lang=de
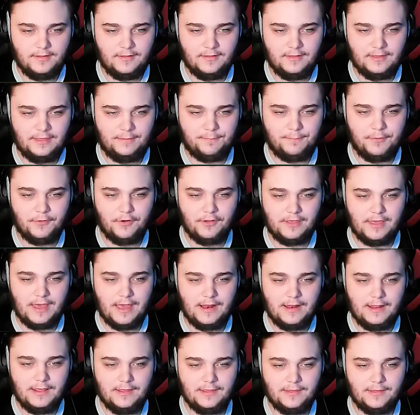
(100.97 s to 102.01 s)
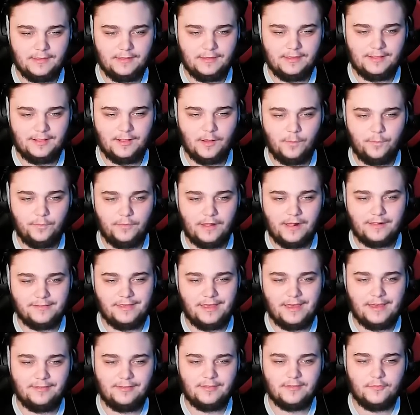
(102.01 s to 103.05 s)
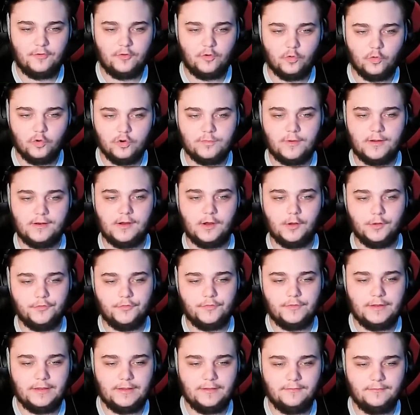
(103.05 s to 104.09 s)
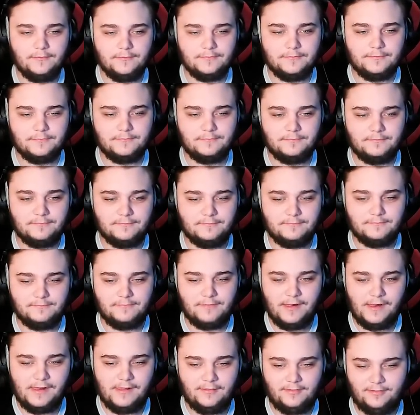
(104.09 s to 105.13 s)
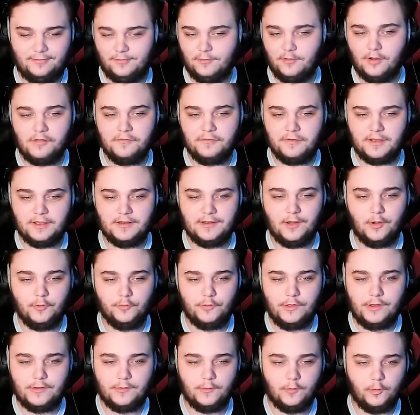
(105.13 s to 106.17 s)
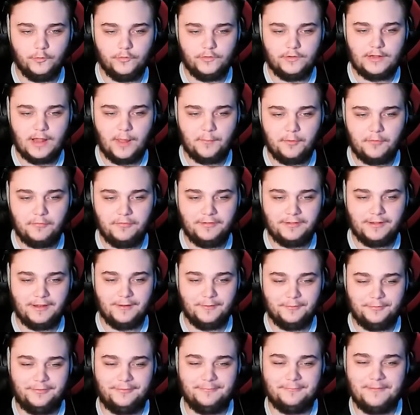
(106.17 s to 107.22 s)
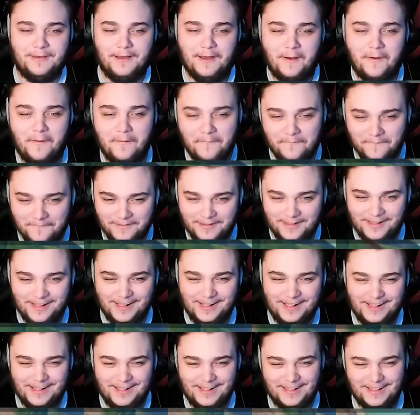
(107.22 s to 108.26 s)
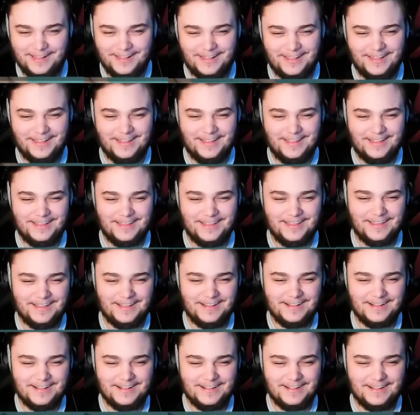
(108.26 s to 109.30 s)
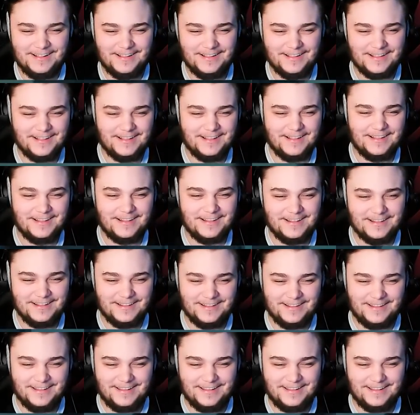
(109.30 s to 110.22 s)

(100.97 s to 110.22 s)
Ich bin euch ehrlich, ich glaube, als erstes wird Ullmann rausfliegen. Weil das ist ein Golfweg genauso, er hat eine große Klappe und fliegt dann aufs Maul. Mhm.